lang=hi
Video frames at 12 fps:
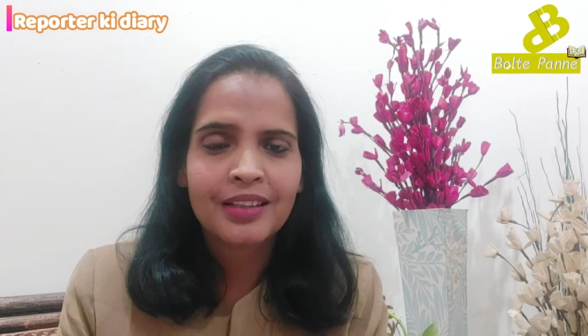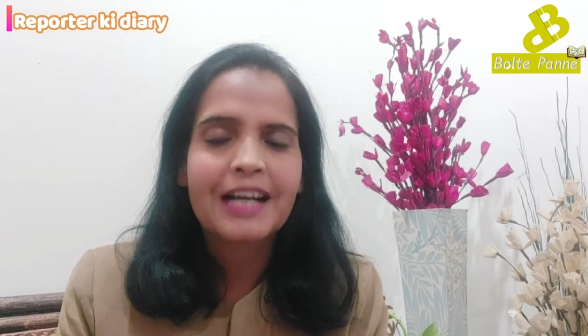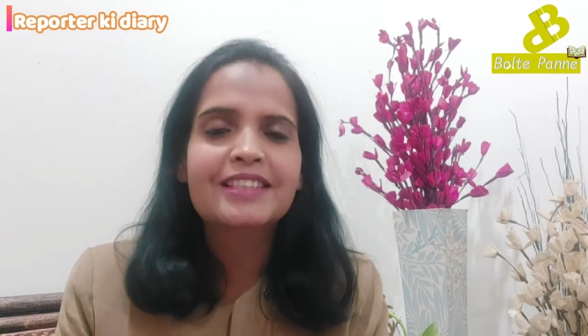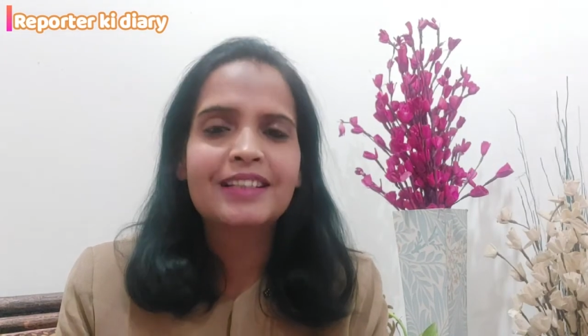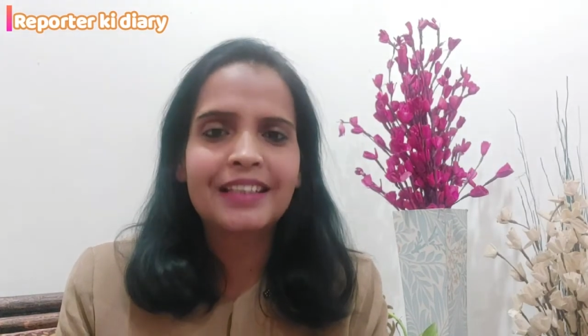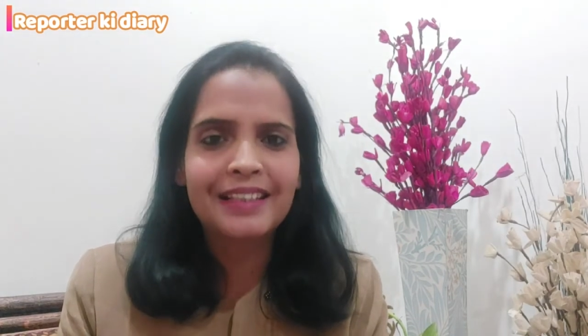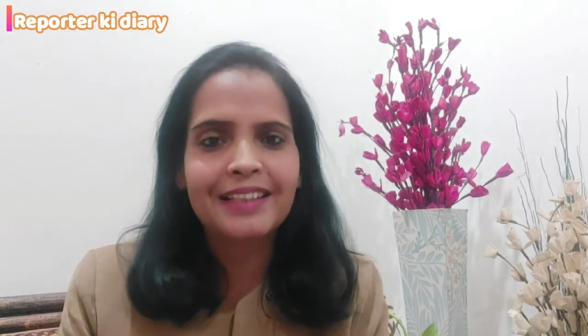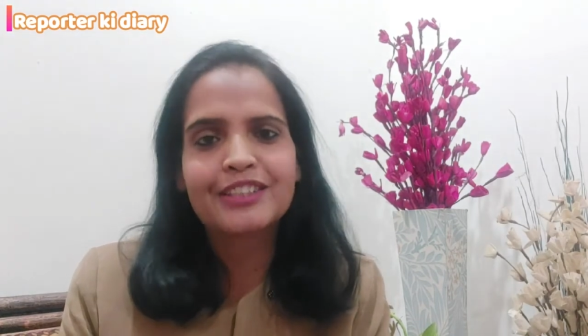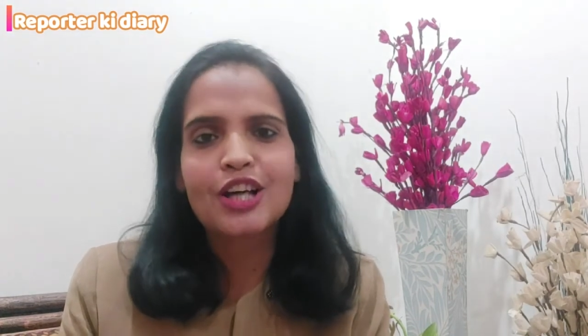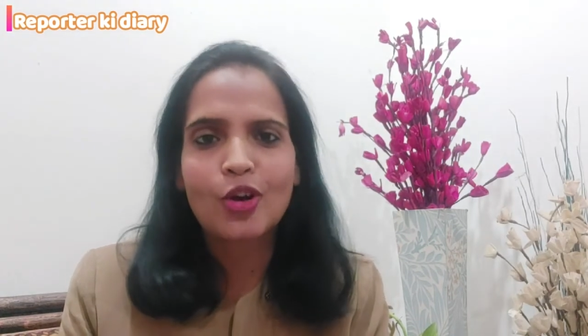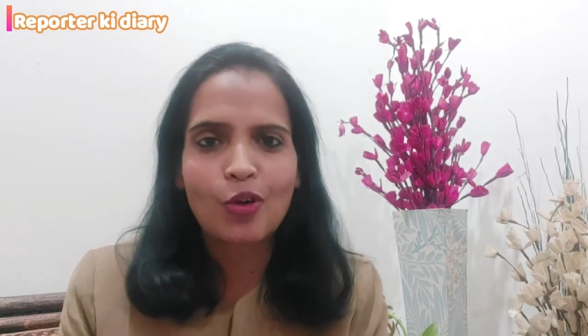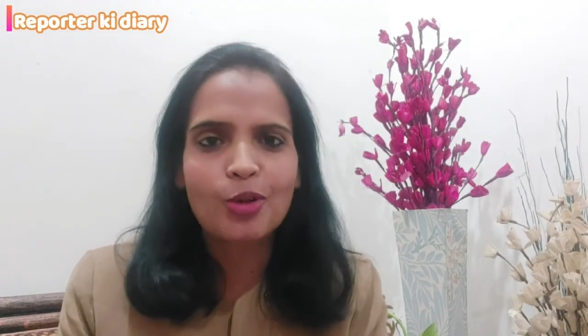अच्छा ठीक है
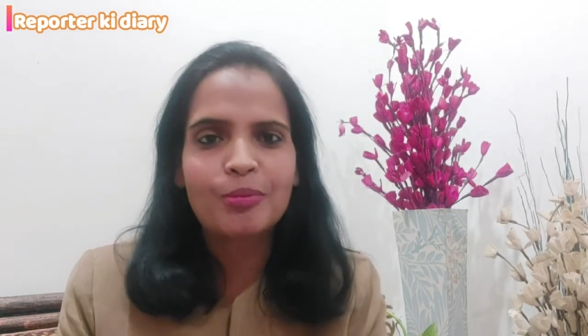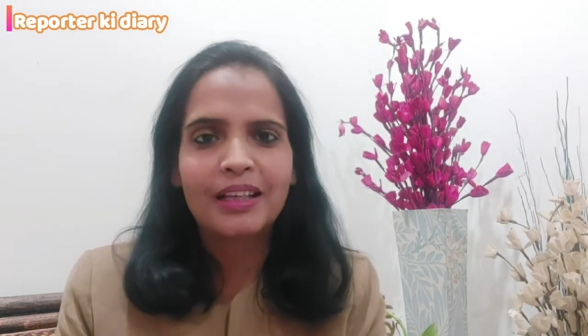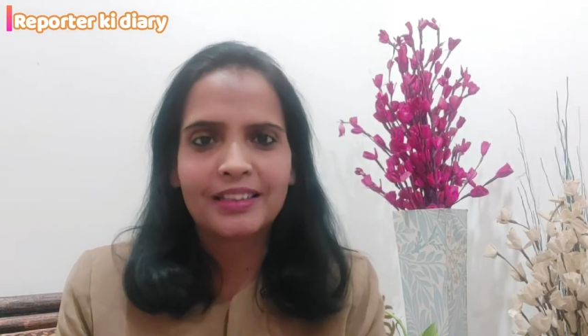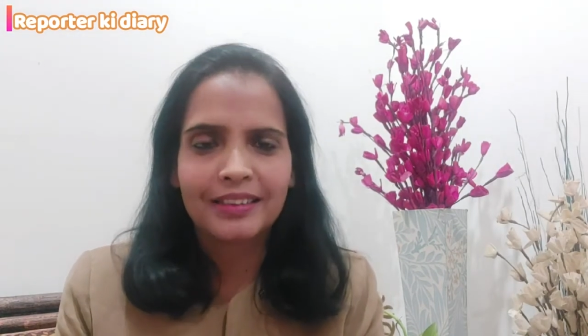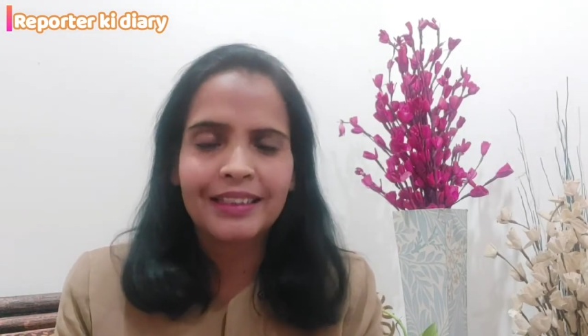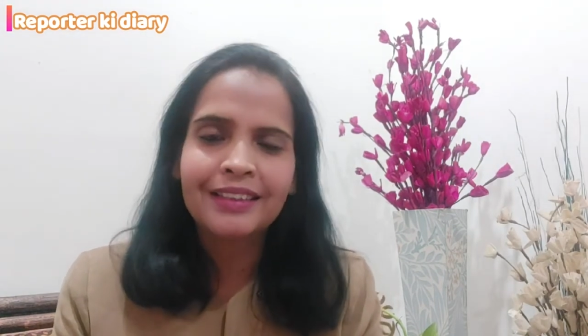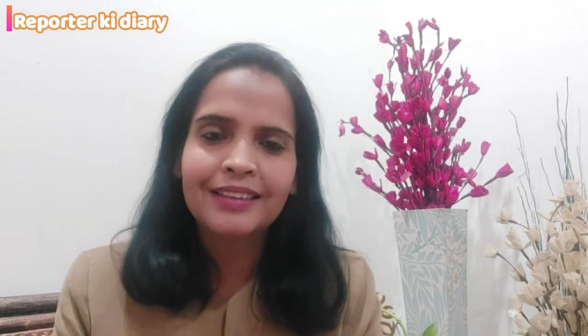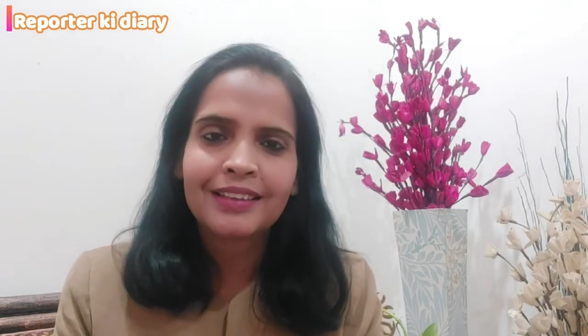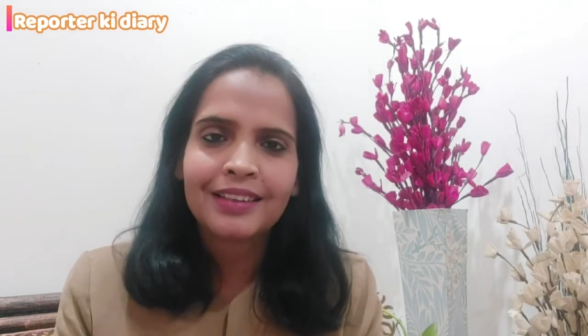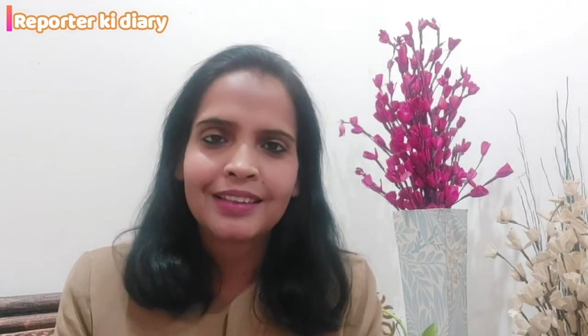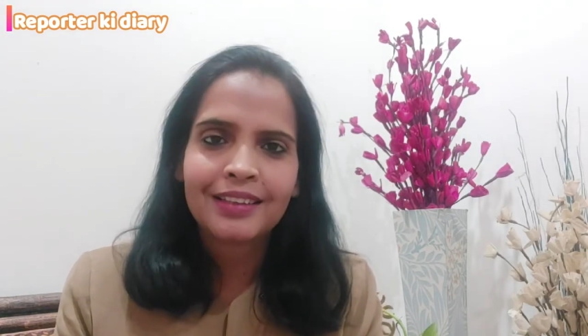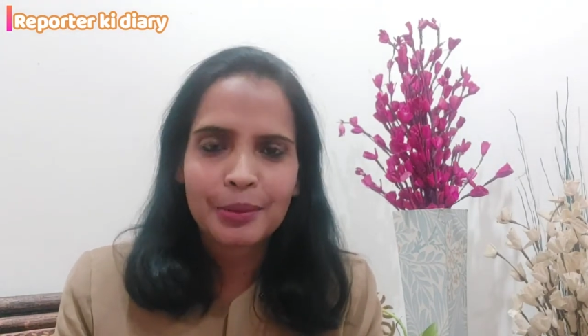जाओ कोई बात नहीं
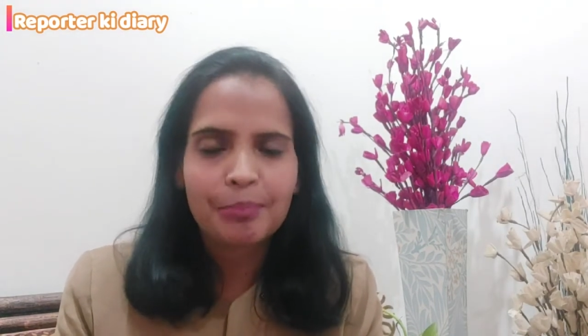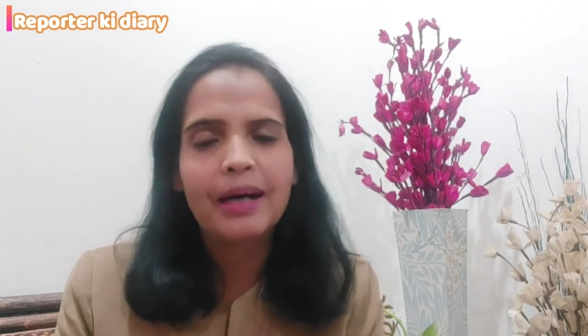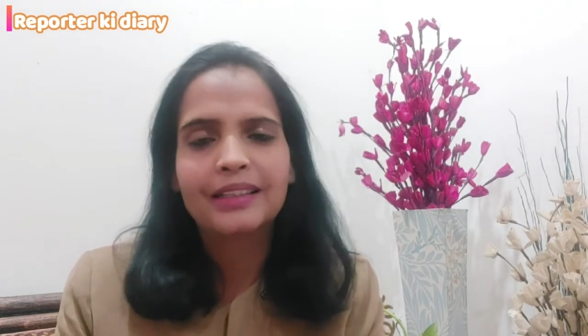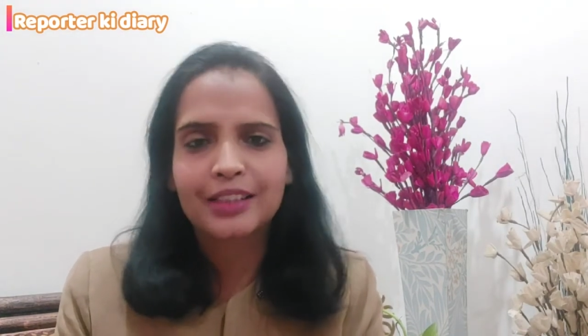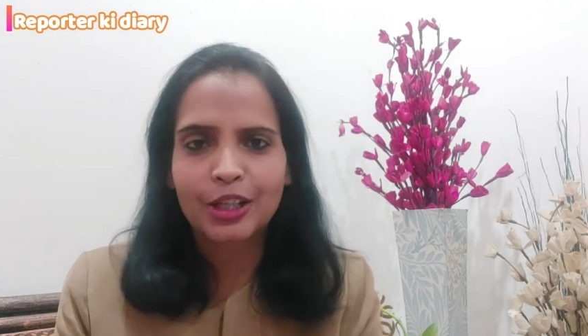बात